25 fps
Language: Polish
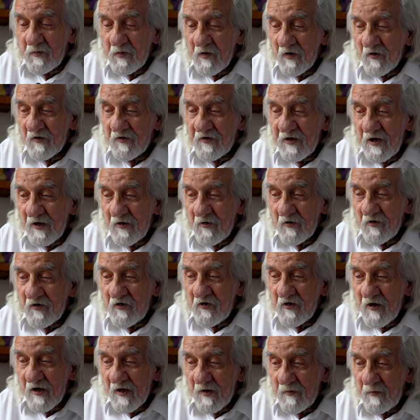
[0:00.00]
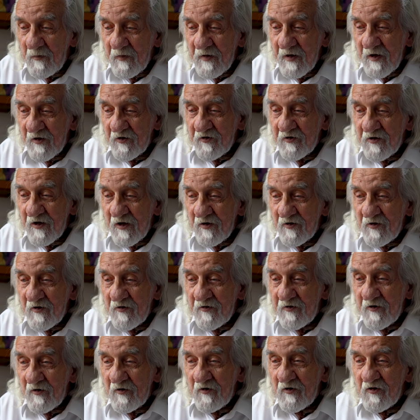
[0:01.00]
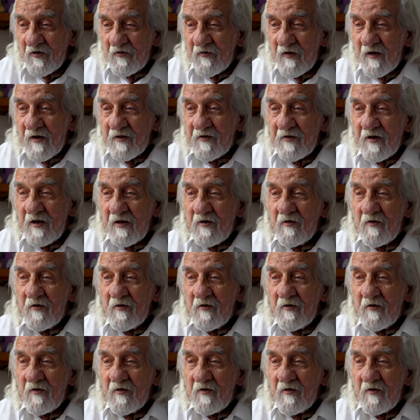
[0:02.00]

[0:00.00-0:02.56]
5 sierpnia 44